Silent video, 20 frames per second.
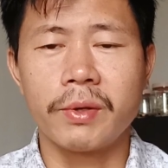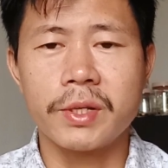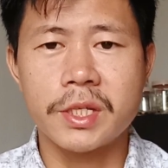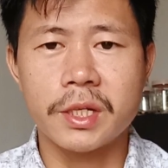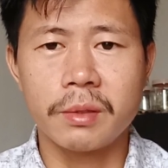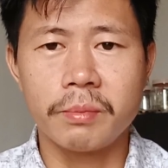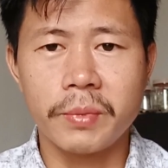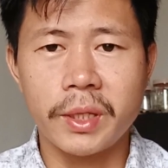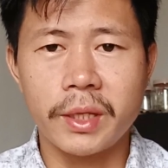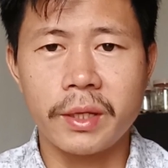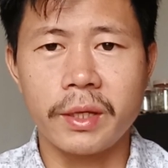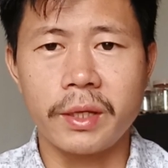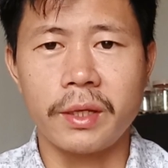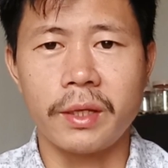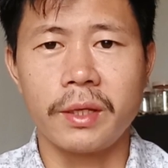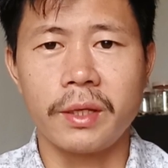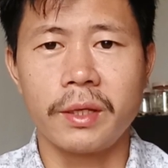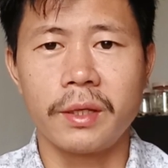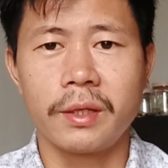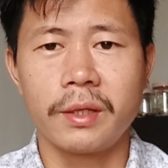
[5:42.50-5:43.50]
अरुणाचल में
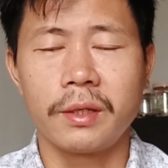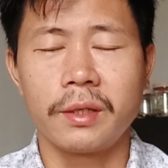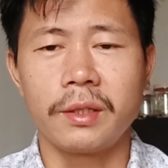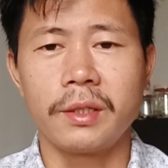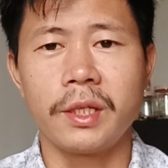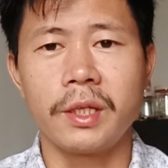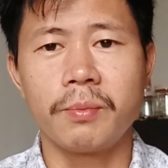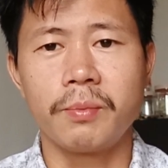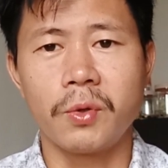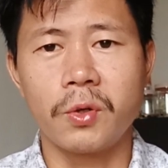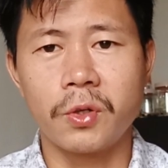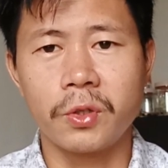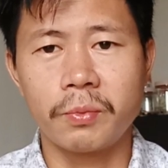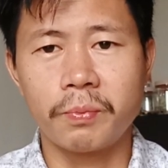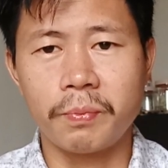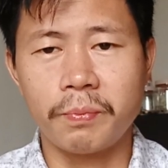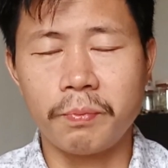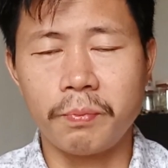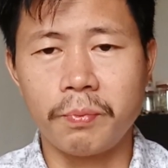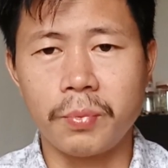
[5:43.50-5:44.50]
है ये
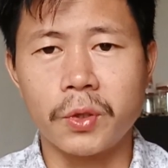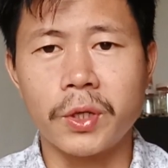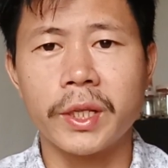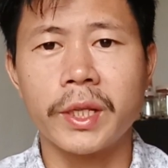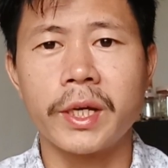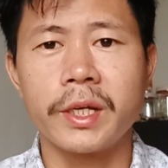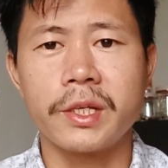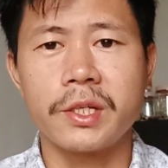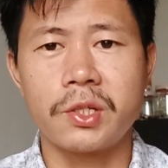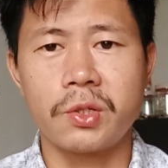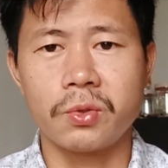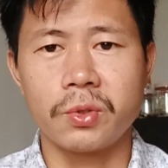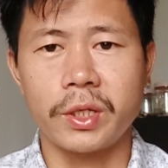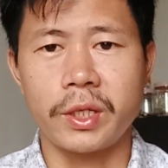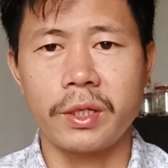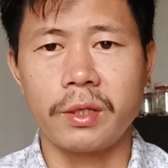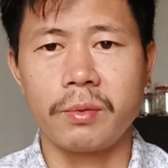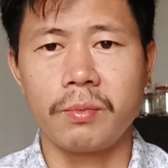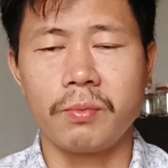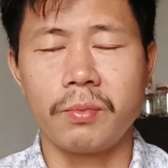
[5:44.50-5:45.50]
बहुत पुराना
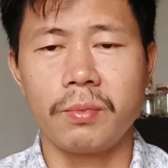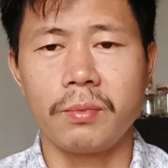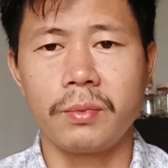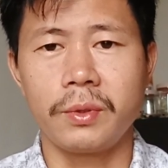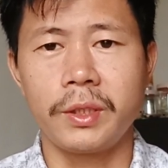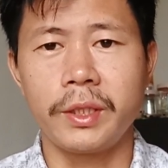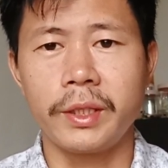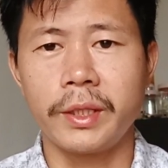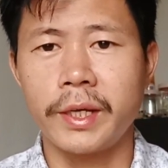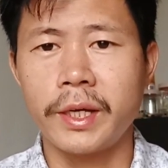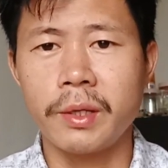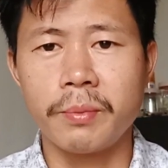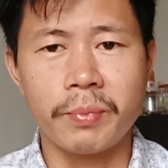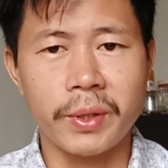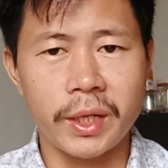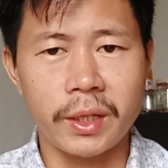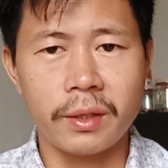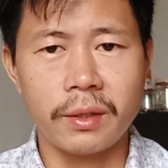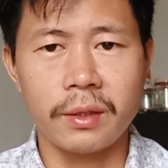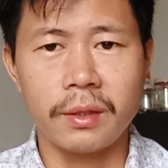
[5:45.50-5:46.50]
इशू है ये नई
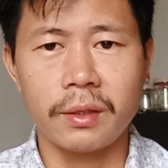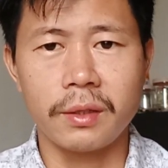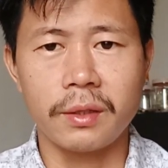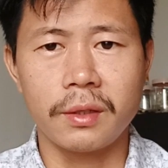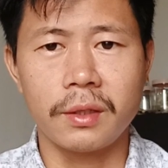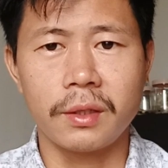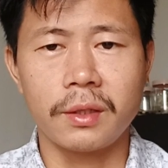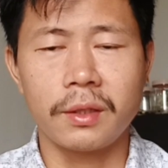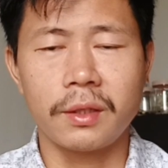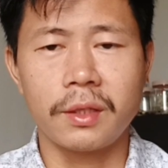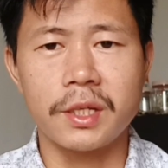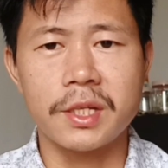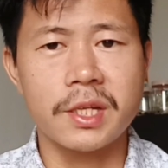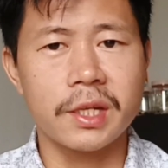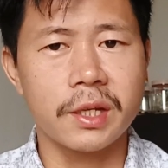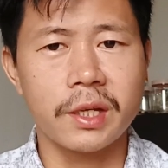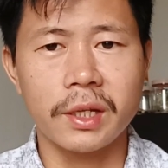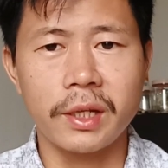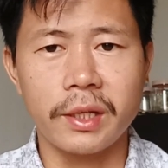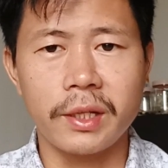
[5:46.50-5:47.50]
बात
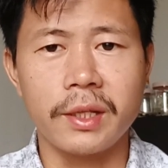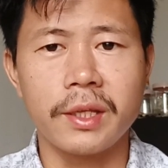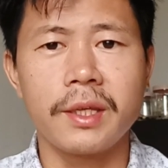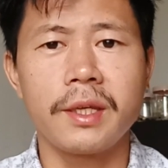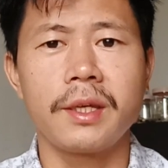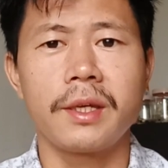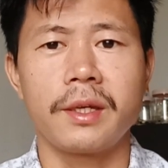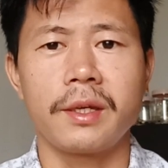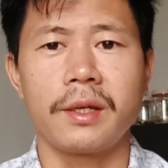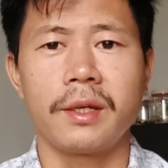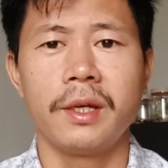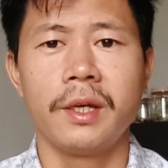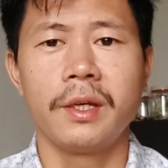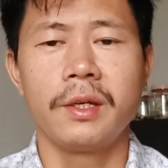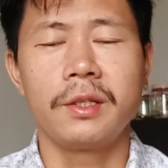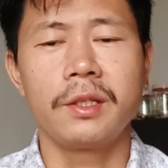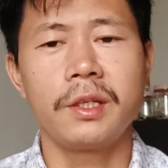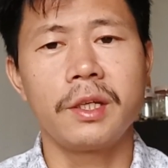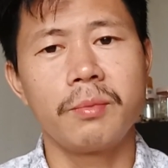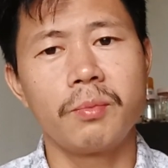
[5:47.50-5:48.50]
किसी के लिए नहीं है
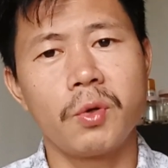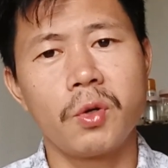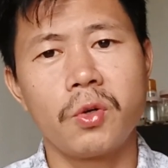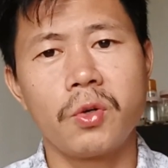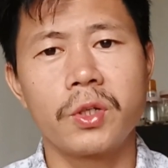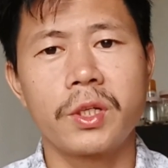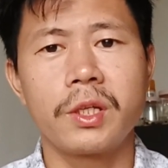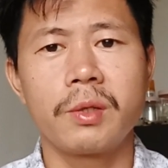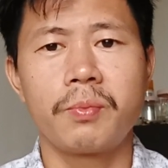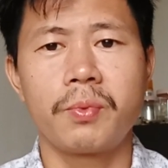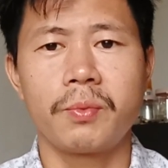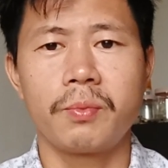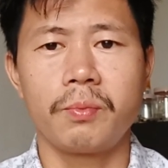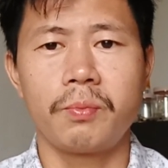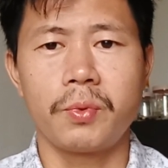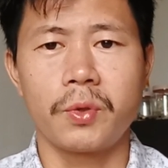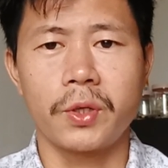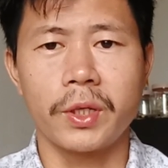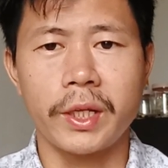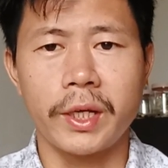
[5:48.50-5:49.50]
ये बहुत ही
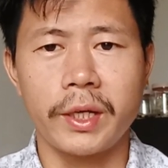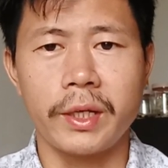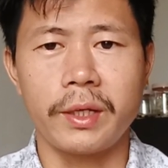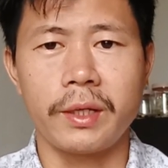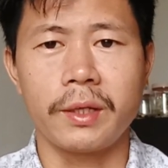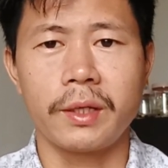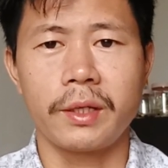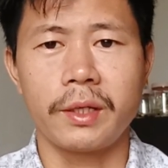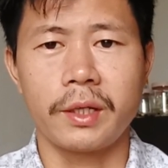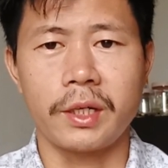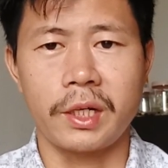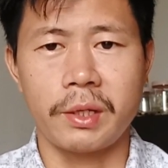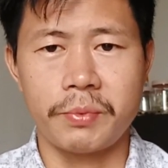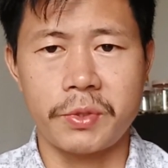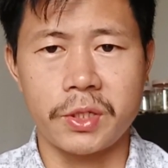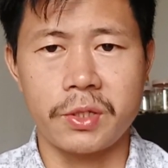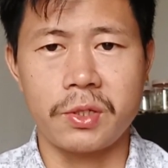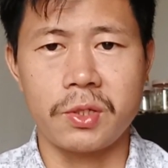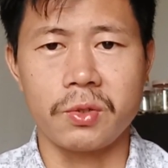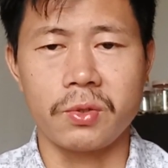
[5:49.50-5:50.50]
पुराना है
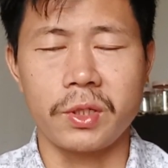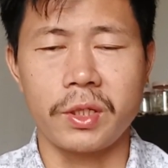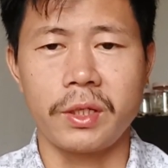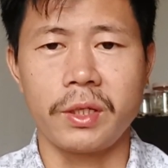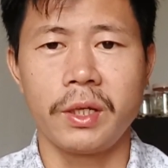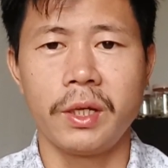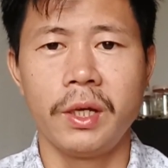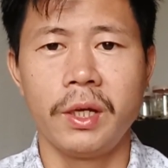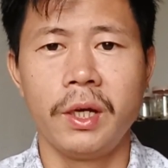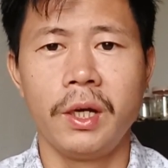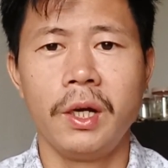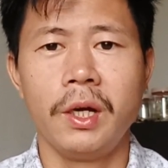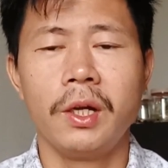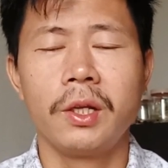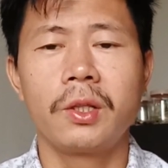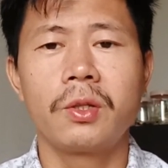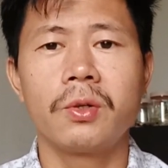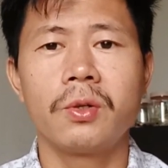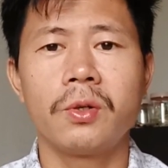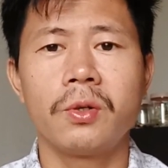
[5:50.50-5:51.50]
करप्शन जो है
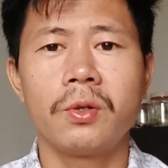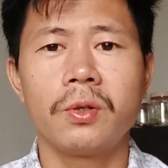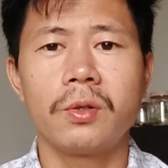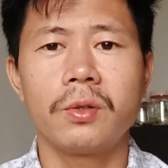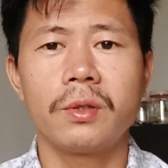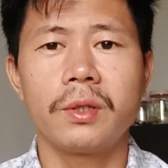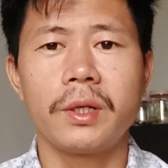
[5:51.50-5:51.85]
तो